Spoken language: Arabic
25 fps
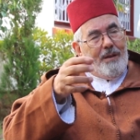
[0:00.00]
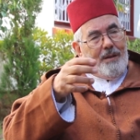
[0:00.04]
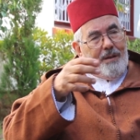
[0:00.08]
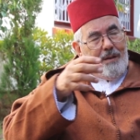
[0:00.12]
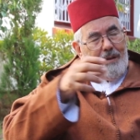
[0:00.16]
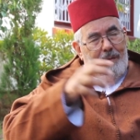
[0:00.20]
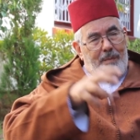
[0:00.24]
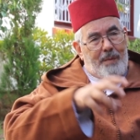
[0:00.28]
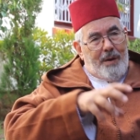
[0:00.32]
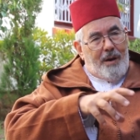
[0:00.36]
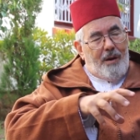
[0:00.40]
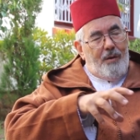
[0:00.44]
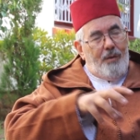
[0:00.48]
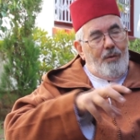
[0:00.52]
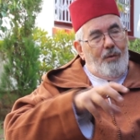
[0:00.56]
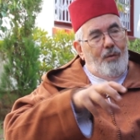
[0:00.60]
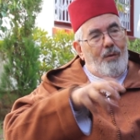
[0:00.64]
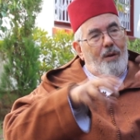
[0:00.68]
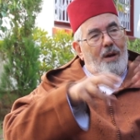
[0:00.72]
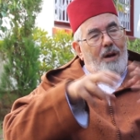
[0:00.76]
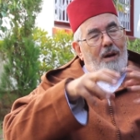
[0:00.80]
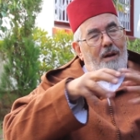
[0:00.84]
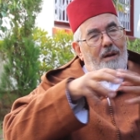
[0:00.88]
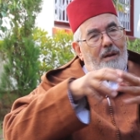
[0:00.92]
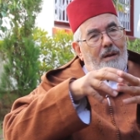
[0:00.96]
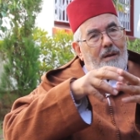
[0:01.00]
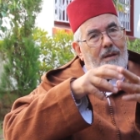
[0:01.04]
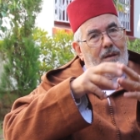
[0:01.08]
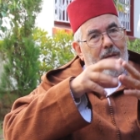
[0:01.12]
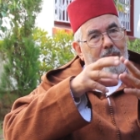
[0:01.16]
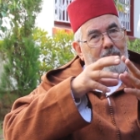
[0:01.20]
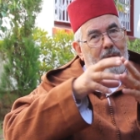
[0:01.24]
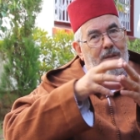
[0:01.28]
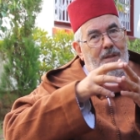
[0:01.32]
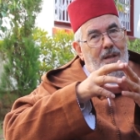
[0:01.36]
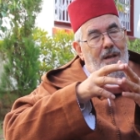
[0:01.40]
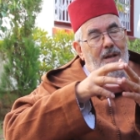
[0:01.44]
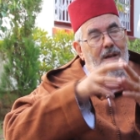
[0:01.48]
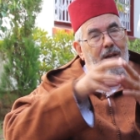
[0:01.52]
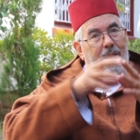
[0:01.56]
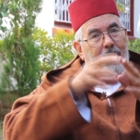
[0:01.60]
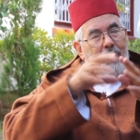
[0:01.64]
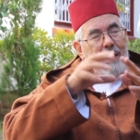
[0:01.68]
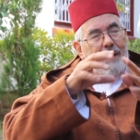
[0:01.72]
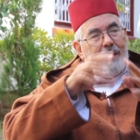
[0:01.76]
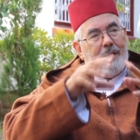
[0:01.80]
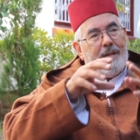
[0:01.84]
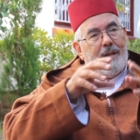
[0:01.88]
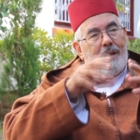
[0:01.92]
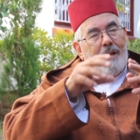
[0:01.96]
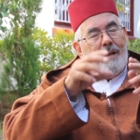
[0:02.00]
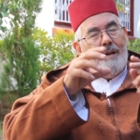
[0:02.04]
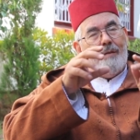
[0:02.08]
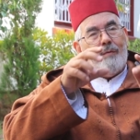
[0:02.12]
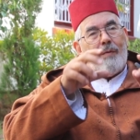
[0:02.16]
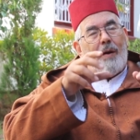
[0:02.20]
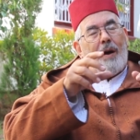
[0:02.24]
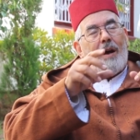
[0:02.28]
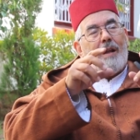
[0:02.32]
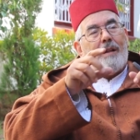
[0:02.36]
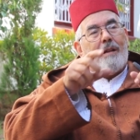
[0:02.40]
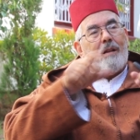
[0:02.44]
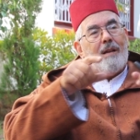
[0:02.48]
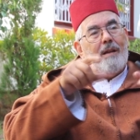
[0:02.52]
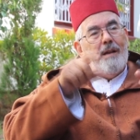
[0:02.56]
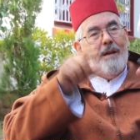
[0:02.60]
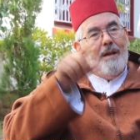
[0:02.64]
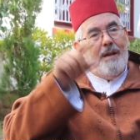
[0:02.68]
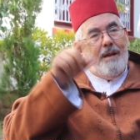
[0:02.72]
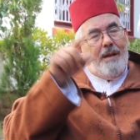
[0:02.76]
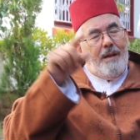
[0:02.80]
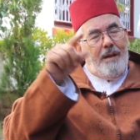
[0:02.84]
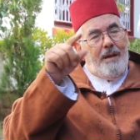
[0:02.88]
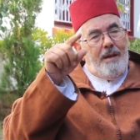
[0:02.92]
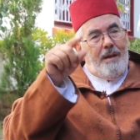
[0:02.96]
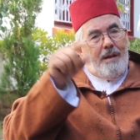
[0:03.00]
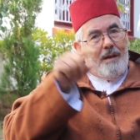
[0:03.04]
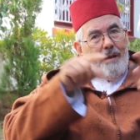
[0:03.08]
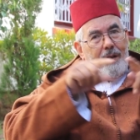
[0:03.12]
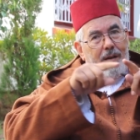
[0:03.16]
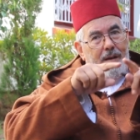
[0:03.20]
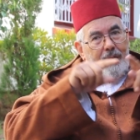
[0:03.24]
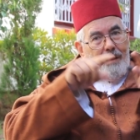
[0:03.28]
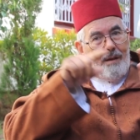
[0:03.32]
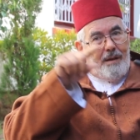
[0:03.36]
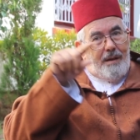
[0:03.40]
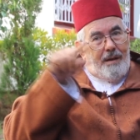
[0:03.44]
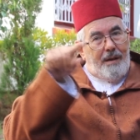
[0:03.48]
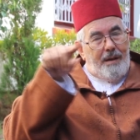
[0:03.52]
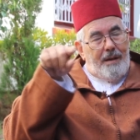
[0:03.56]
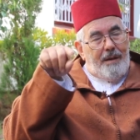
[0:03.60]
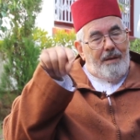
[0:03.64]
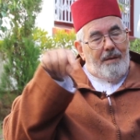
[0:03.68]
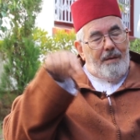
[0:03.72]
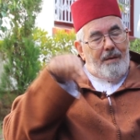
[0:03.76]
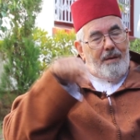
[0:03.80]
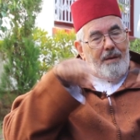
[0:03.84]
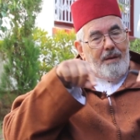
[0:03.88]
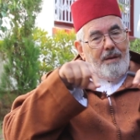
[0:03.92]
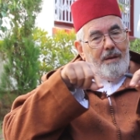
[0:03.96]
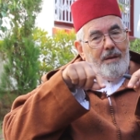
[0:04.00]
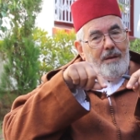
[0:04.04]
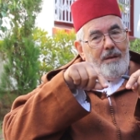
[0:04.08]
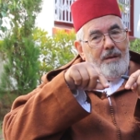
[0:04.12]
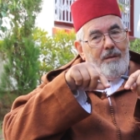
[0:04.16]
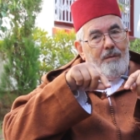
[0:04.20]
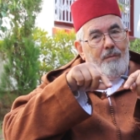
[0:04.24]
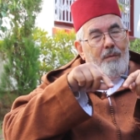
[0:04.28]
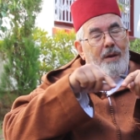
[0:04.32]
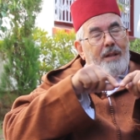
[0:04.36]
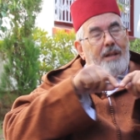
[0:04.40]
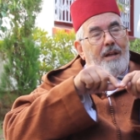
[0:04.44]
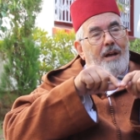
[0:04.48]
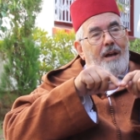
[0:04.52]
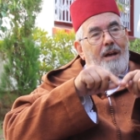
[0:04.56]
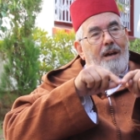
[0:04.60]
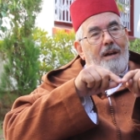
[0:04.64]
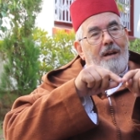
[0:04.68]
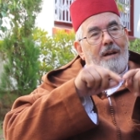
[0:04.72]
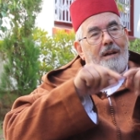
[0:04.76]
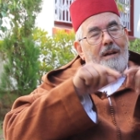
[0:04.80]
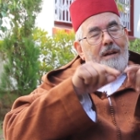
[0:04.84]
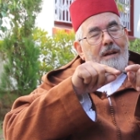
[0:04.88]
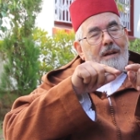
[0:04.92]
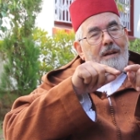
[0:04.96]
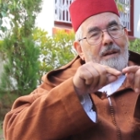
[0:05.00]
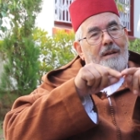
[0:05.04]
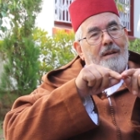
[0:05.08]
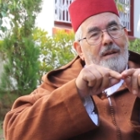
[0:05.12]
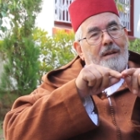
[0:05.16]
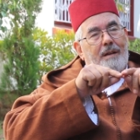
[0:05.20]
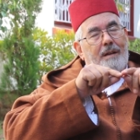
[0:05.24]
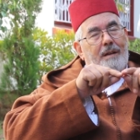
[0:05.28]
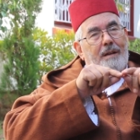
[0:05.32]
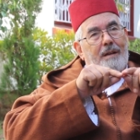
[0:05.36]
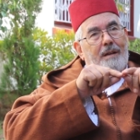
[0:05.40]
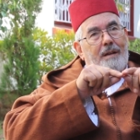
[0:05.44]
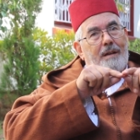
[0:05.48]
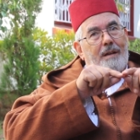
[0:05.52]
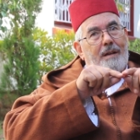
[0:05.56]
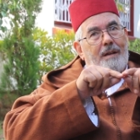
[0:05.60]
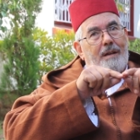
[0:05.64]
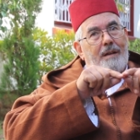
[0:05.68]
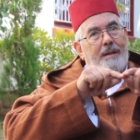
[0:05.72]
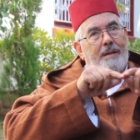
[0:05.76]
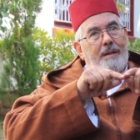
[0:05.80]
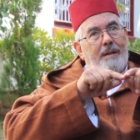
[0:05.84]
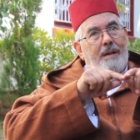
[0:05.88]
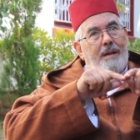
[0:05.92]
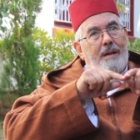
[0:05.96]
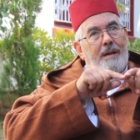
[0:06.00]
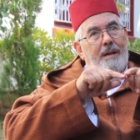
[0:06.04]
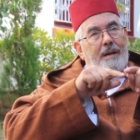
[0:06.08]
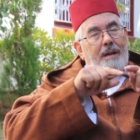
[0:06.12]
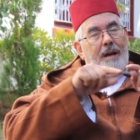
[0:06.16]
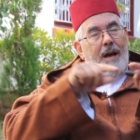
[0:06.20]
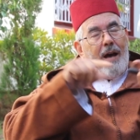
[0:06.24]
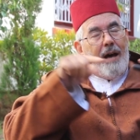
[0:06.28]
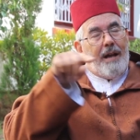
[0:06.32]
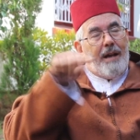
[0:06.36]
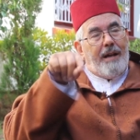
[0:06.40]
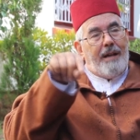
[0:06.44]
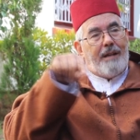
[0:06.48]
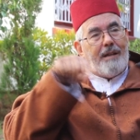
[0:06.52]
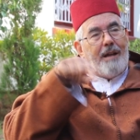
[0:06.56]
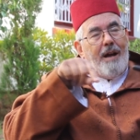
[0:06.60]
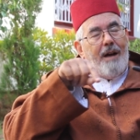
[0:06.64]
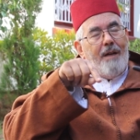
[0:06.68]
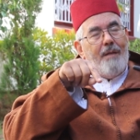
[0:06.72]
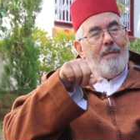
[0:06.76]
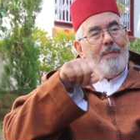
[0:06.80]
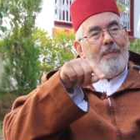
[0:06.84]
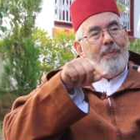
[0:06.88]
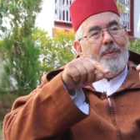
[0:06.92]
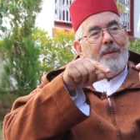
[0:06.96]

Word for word: المره الاولى مثلا كانت فقط آه، آه، وضع آه، خريطه